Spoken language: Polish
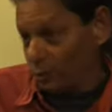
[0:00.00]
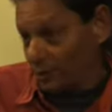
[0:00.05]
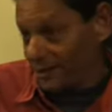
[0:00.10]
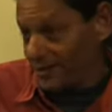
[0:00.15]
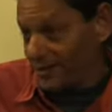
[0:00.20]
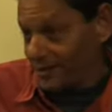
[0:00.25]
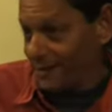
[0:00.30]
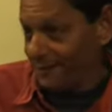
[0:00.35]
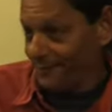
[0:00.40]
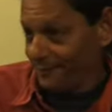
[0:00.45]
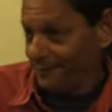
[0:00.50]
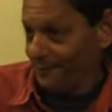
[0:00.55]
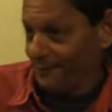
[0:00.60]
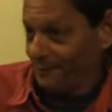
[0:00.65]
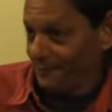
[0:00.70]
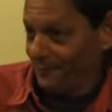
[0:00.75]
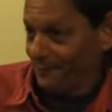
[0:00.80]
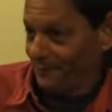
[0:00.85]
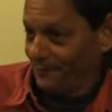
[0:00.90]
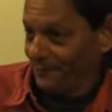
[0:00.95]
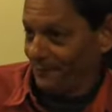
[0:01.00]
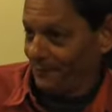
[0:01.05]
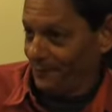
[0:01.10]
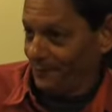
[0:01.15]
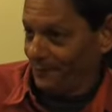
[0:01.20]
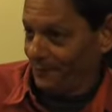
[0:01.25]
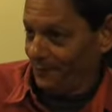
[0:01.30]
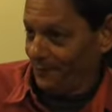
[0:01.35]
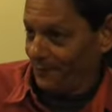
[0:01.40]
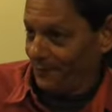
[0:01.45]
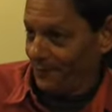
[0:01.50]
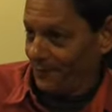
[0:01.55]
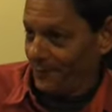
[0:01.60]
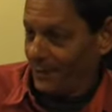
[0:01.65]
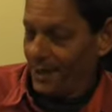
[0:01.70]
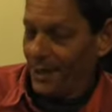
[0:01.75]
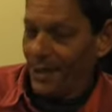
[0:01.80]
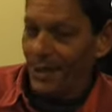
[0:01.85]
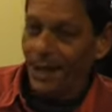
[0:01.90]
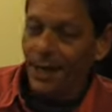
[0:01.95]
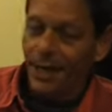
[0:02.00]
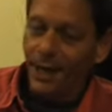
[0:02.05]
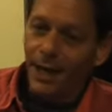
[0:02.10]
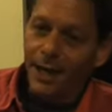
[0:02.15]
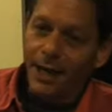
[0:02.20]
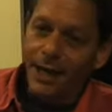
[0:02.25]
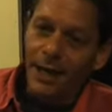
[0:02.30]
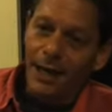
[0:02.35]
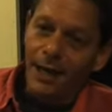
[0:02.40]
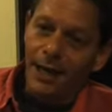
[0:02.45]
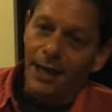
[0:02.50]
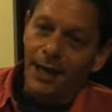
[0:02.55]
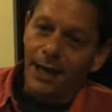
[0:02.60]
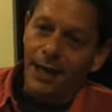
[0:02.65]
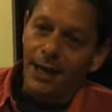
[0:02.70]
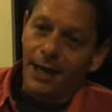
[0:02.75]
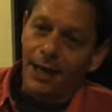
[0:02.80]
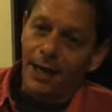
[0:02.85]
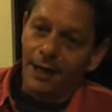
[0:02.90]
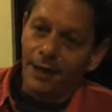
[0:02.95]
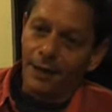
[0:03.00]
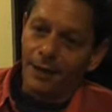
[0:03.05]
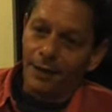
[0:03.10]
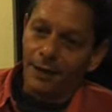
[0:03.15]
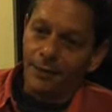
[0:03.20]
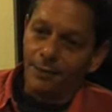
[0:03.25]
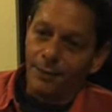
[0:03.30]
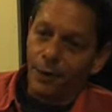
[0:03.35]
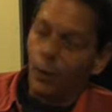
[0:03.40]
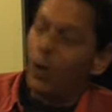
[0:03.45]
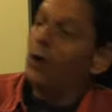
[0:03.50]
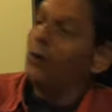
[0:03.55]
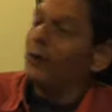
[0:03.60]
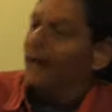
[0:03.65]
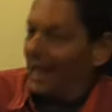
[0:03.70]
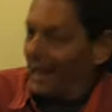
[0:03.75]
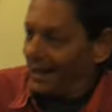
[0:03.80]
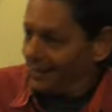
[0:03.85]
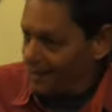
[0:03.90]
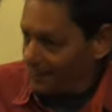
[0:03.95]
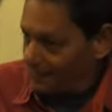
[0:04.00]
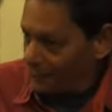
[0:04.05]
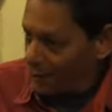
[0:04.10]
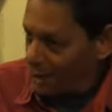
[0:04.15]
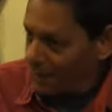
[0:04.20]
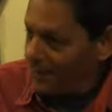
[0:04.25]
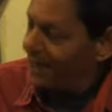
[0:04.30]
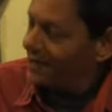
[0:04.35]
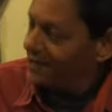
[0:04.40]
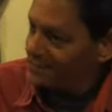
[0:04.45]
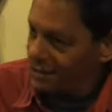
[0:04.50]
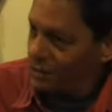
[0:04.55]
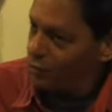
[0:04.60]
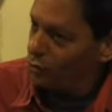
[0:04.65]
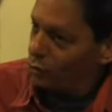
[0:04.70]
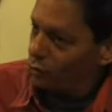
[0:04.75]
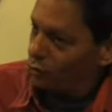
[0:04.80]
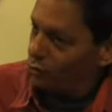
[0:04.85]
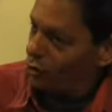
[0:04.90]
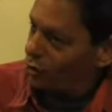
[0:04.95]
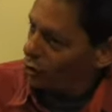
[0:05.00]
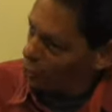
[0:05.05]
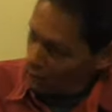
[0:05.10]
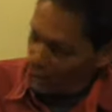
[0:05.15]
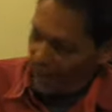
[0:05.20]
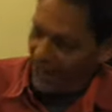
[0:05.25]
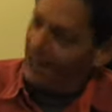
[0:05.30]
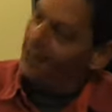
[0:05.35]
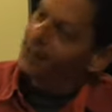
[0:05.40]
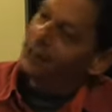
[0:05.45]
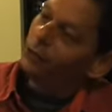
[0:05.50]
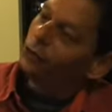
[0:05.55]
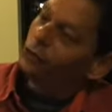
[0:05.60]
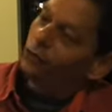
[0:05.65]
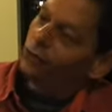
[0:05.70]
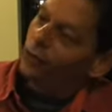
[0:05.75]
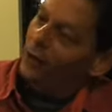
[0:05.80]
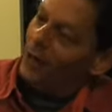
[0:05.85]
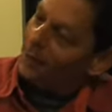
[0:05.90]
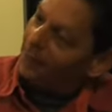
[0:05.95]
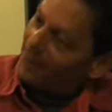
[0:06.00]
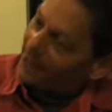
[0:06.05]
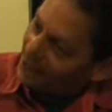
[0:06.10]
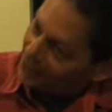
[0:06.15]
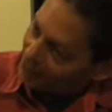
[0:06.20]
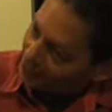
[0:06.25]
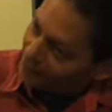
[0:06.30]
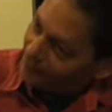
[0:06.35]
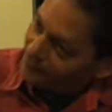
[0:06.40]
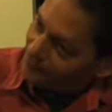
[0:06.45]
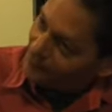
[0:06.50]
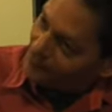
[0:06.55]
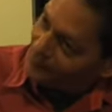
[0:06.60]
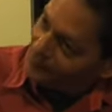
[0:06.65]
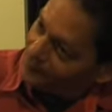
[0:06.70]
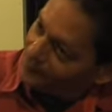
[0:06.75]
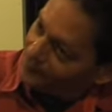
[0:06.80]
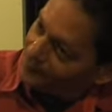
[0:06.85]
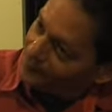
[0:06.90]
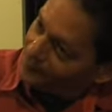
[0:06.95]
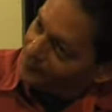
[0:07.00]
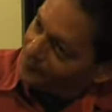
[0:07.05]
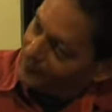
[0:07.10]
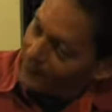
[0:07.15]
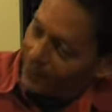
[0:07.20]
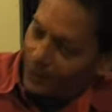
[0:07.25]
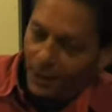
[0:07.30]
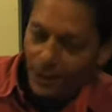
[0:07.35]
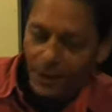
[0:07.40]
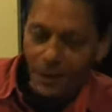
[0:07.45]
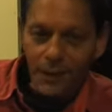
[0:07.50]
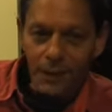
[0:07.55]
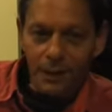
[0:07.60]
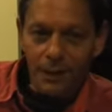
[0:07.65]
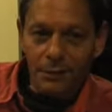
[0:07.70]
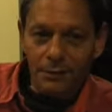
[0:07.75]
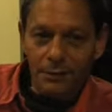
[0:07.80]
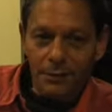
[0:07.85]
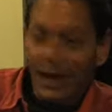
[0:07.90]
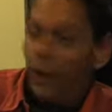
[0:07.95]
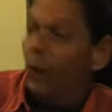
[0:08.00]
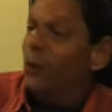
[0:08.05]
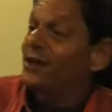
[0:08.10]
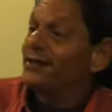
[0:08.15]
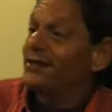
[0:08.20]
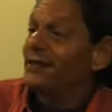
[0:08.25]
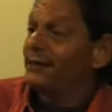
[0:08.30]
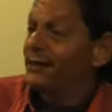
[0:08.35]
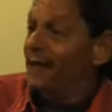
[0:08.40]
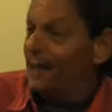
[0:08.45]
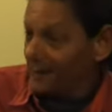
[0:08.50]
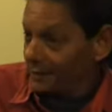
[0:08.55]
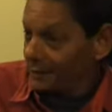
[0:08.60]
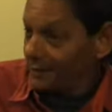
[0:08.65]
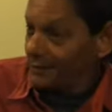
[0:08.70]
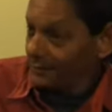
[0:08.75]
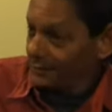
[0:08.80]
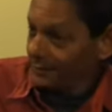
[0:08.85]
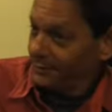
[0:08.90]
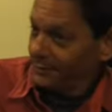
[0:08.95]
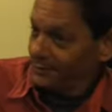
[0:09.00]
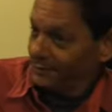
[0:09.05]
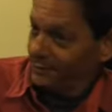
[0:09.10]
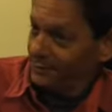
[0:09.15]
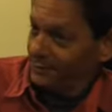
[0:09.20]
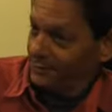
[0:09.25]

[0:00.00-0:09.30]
Wyrządzono wiele krzywd. Eh, Jednak udało się ten problem rozwiązać w ramach istniejących instytucji. Y problem zniknął.